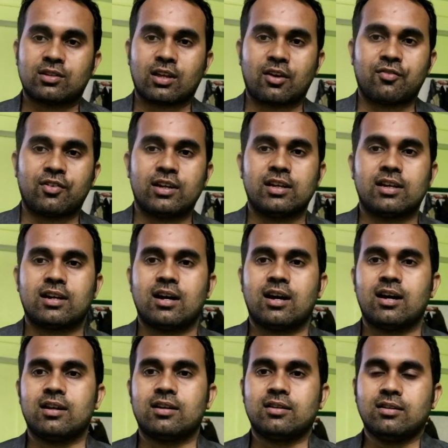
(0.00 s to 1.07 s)
सैफ अली
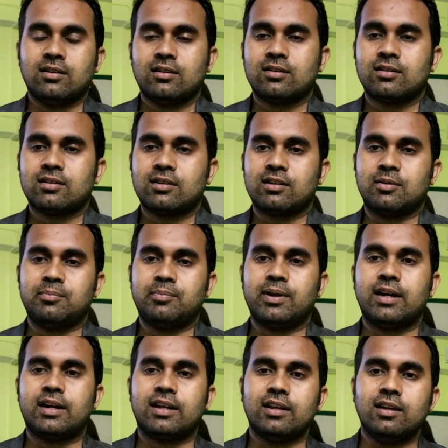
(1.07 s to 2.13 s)
खान की
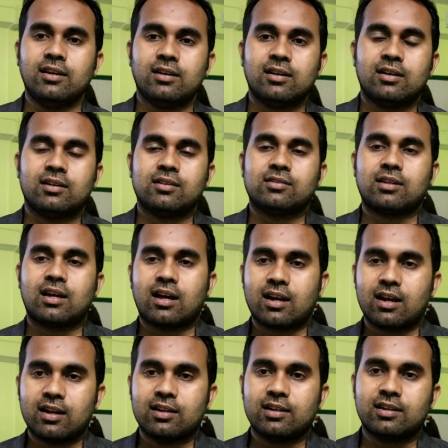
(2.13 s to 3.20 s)
बेटी
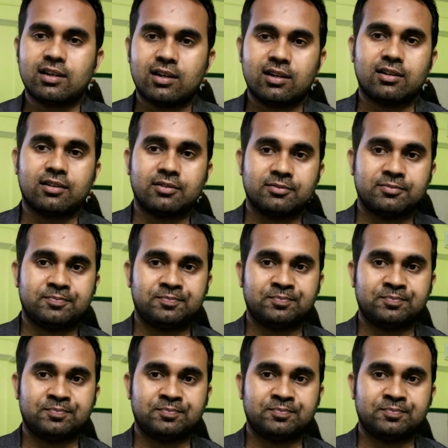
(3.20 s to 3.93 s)
सारा अली खान